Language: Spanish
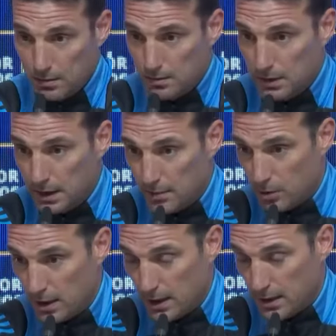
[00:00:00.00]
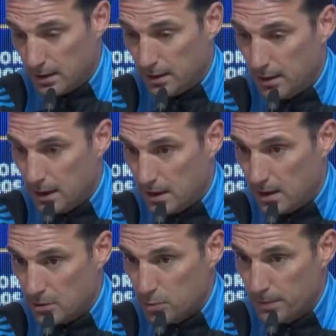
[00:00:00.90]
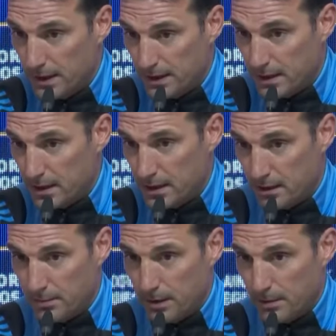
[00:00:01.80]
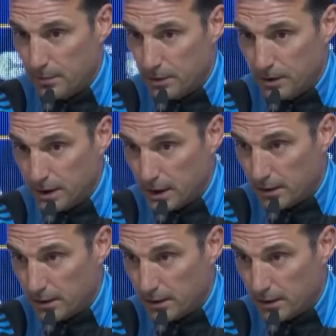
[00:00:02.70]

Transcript: teníamos la, sub-20 para poder tirar